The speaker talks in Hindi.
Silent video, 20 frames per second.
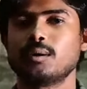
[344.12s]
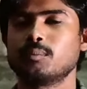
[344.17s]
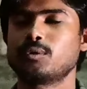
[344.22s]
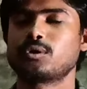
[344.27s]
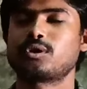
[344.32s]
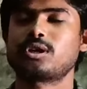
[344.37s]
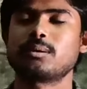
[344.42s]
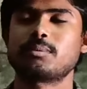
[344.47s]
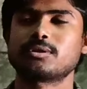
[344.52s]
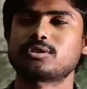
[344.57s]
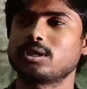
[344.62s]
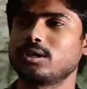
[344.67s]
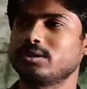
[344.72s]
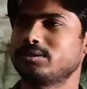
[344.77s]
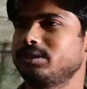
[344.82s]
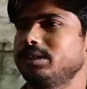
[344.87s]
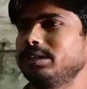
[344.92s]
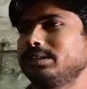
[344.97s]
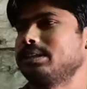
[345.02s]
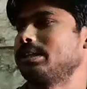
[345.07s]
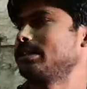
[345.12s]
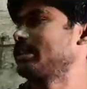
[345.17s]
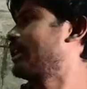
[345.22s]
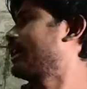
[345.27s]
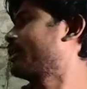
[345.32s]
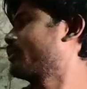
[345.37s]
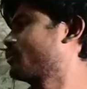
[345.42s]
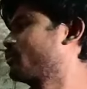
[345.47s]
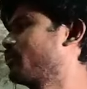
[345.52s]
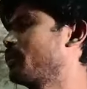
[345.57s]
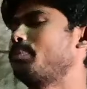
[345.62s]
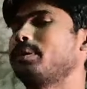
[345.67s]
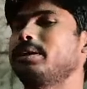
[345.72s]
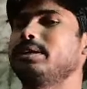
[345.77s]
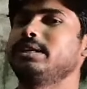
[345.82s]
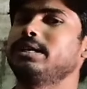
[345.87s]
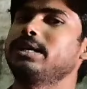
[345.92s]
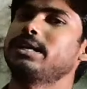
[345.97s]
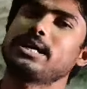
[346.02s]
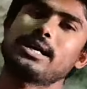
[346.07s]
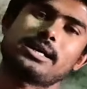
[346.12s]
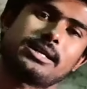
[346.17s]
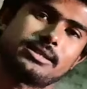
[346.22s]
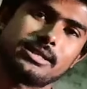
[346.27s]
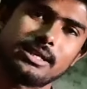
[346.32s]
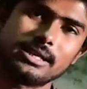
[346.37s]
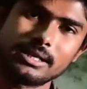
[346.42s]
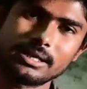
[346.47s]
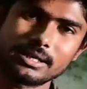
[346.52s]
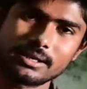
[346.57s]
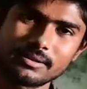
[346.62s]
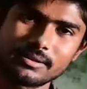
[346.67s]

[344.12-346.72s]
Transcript: मुठ्ठा बचाव इसलिए चलता है कि उसमें पन्नी लगा के चले